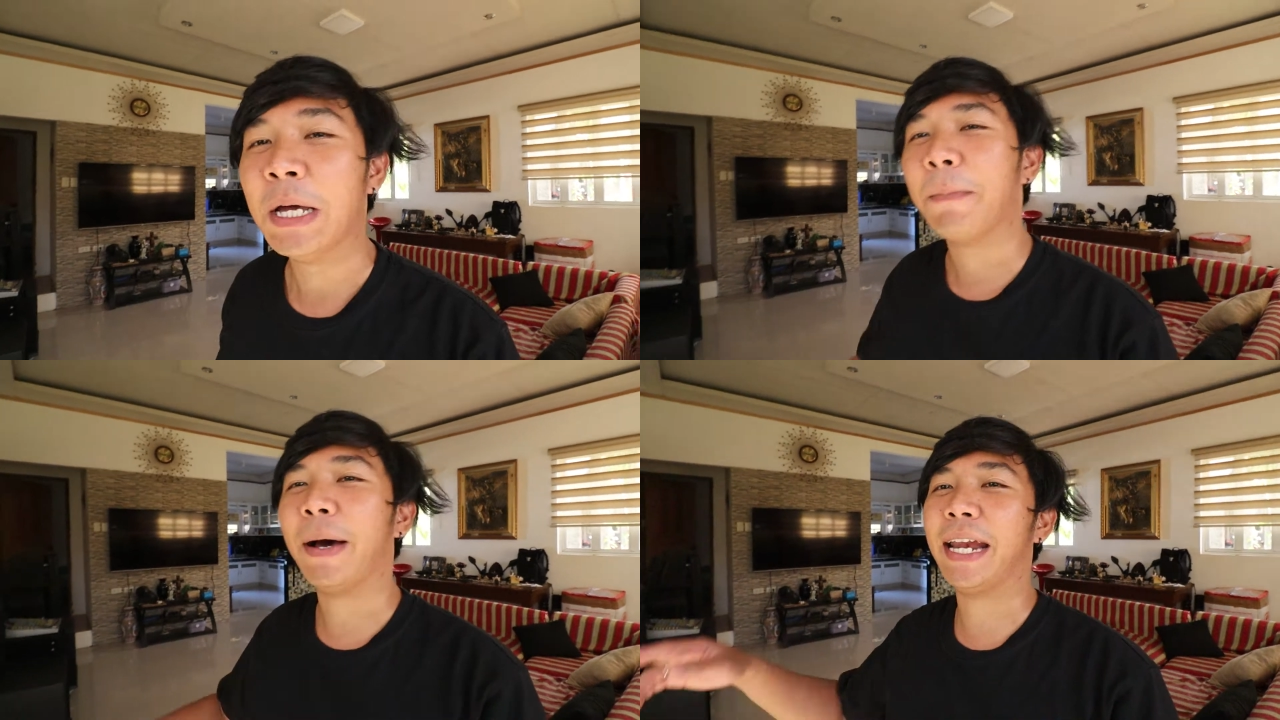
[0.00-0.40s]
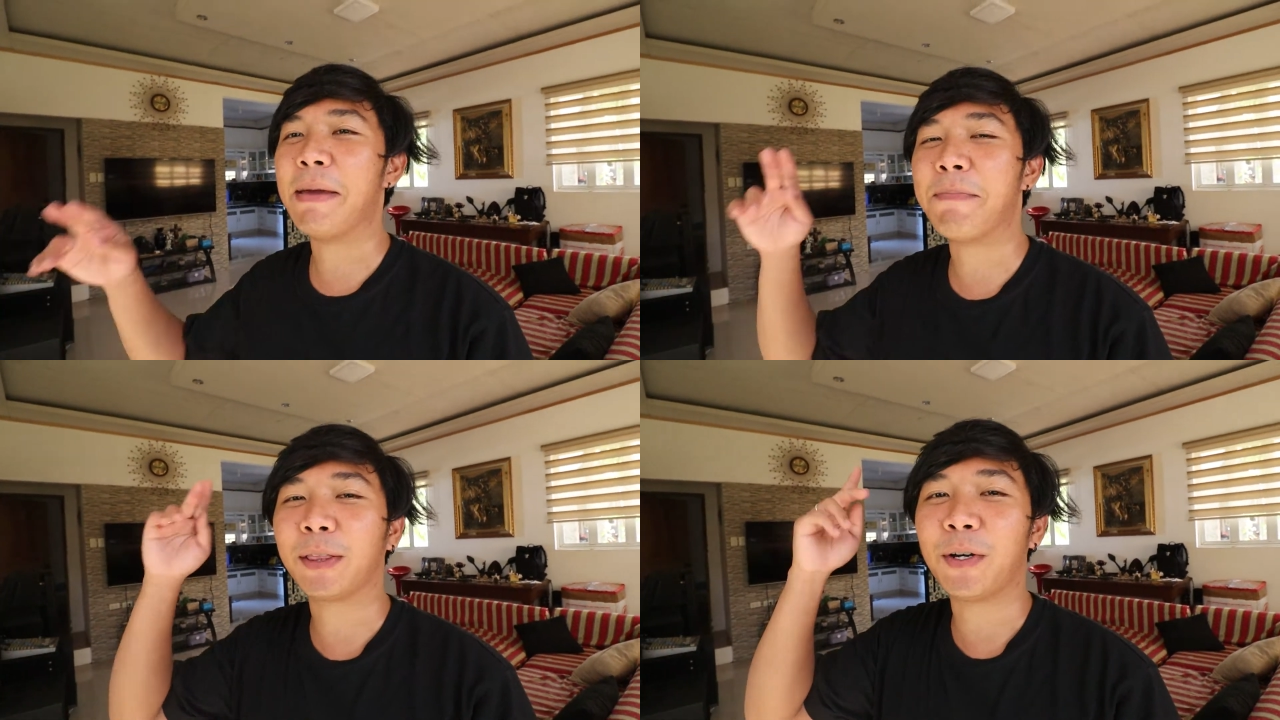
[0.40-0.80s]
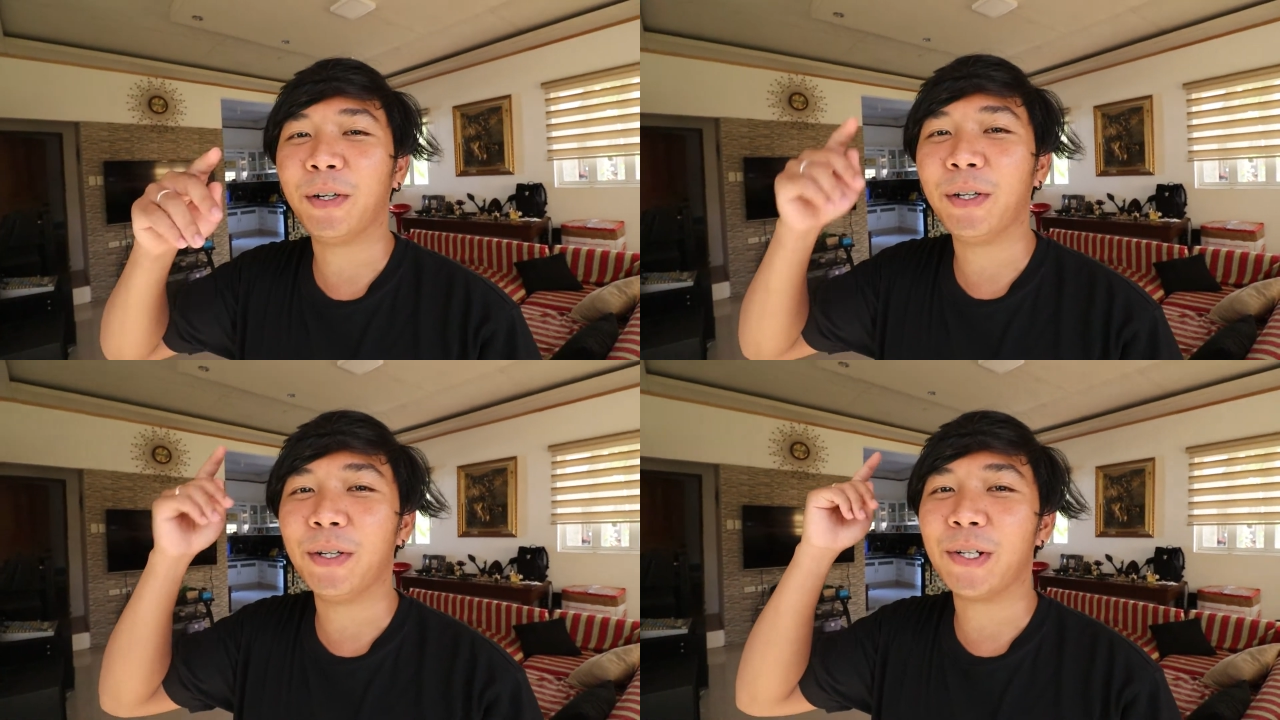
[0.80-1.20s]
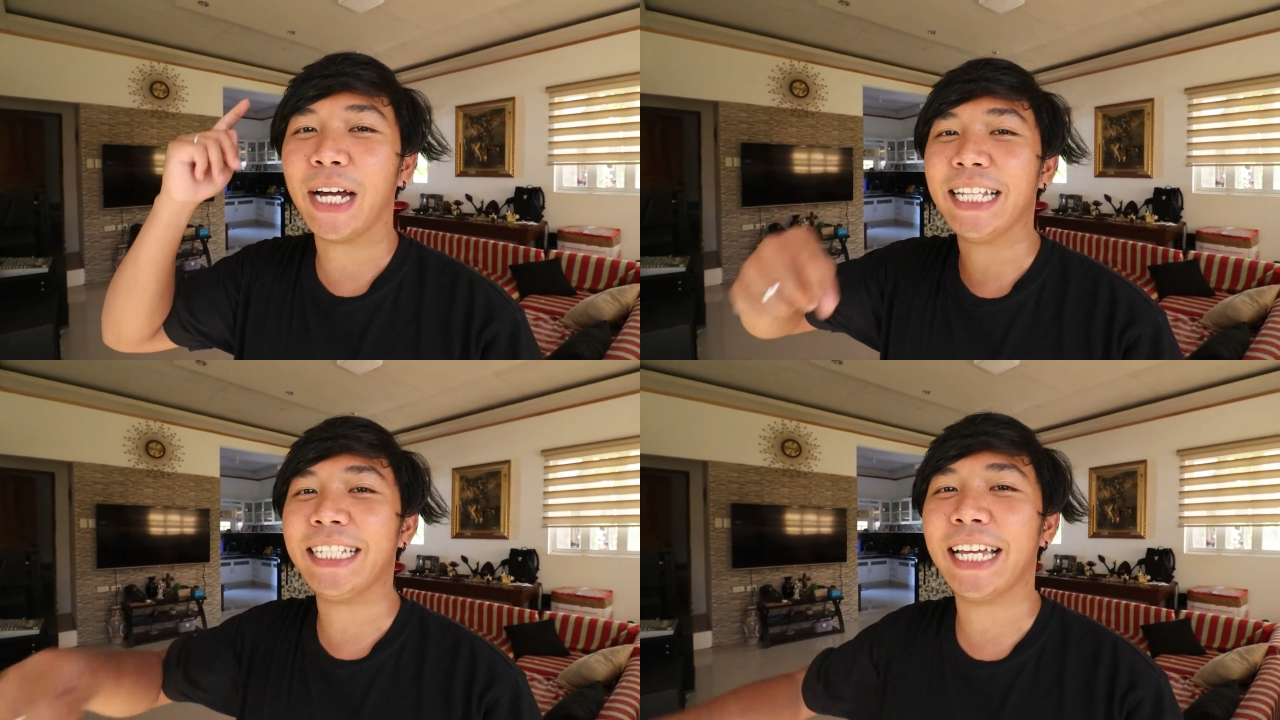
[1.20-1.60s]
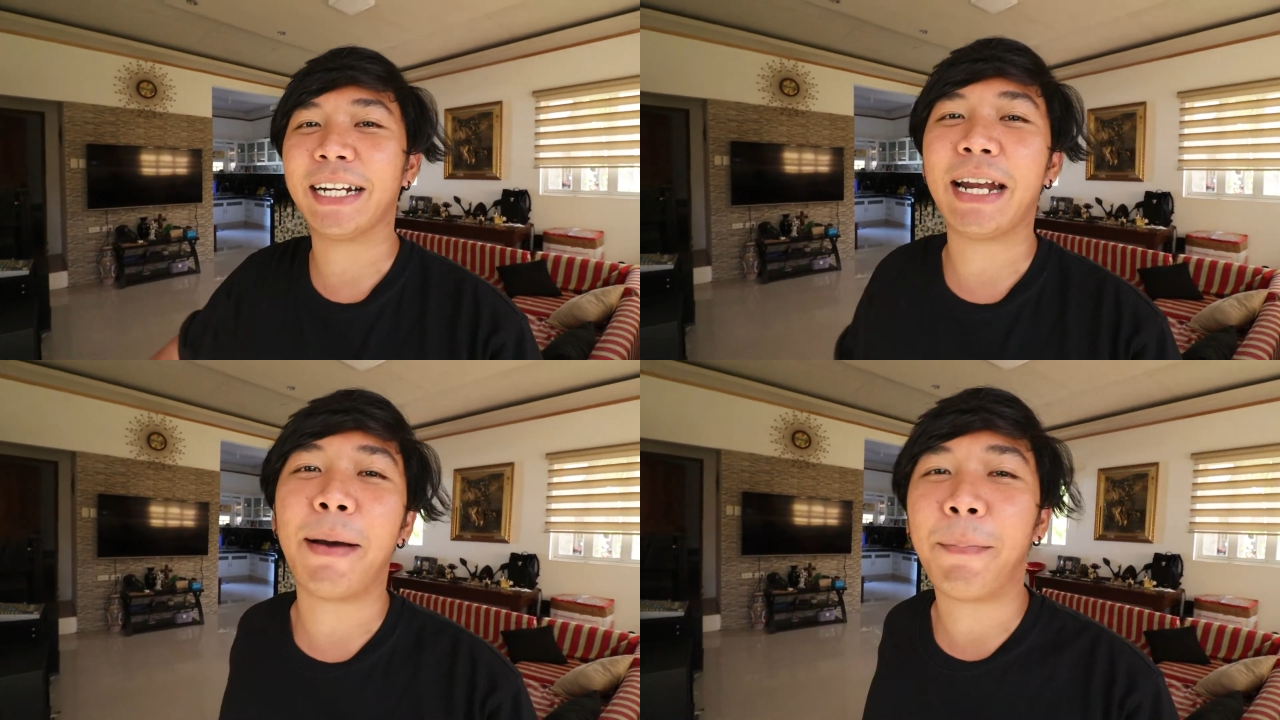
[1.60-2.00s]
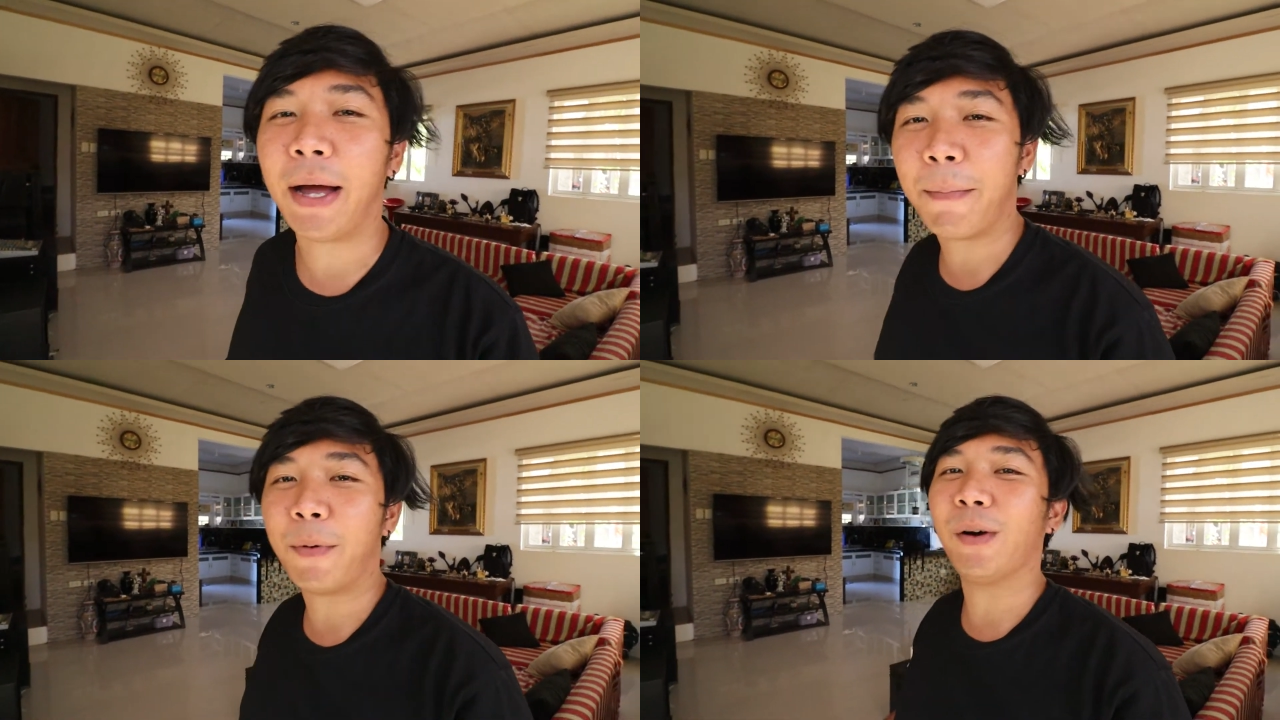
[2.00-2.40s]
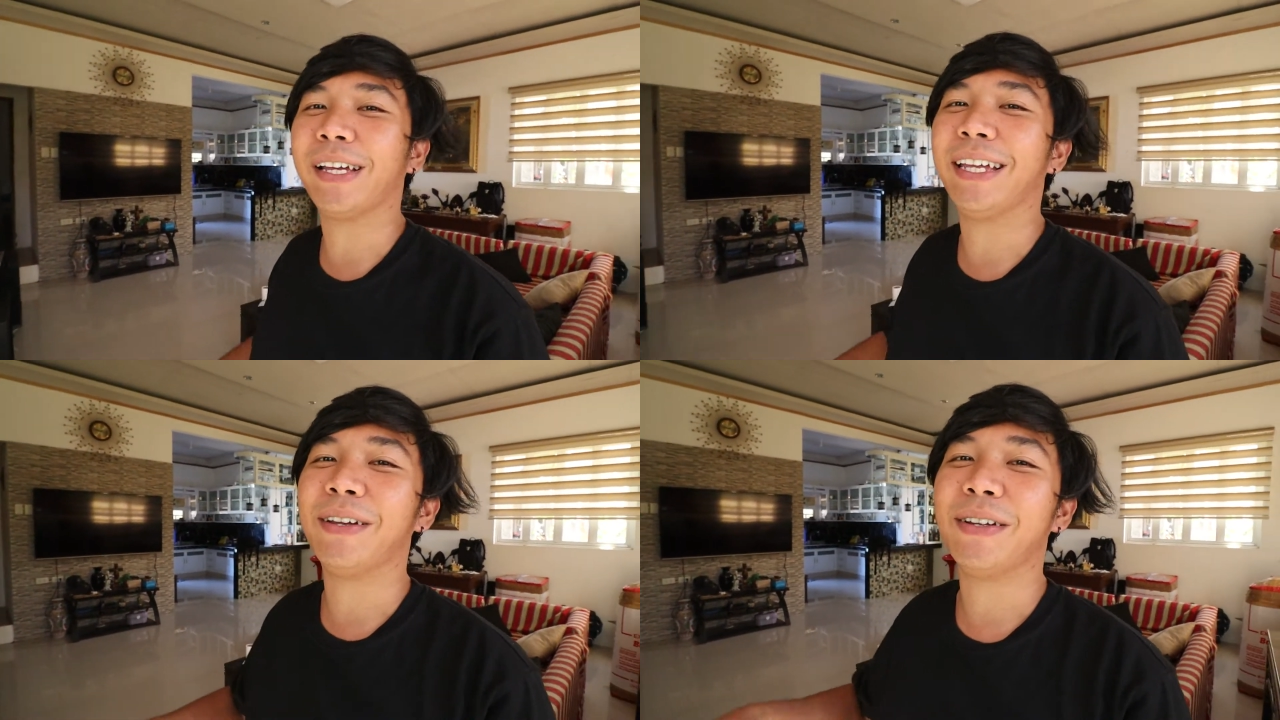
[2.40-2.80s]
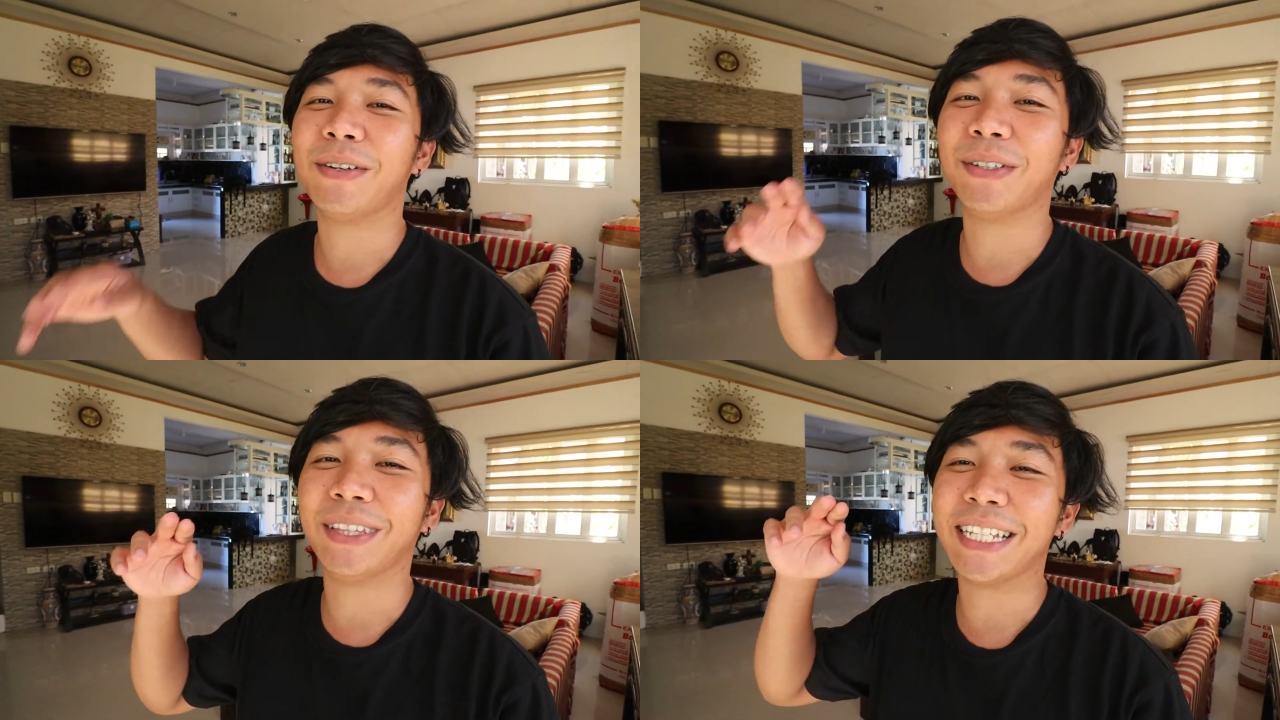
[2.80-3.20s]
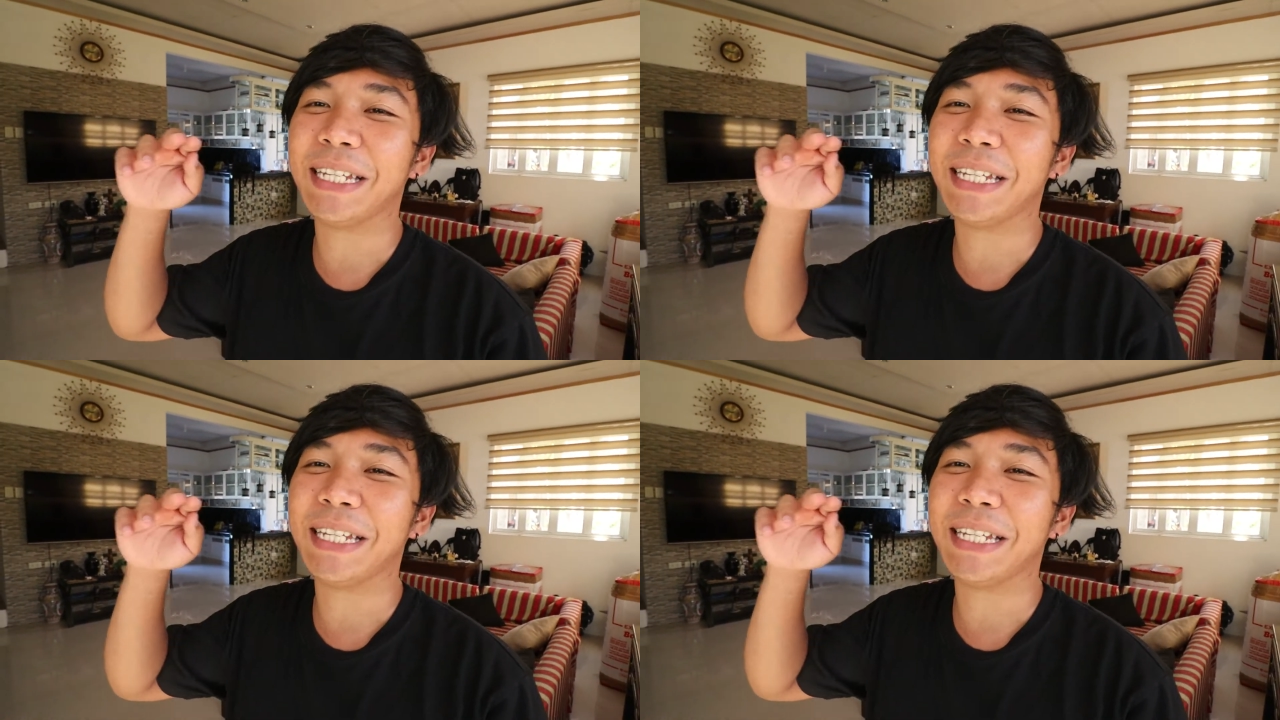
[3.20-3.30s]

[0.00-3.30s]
para ipatono yung kanyang napakapoging Honda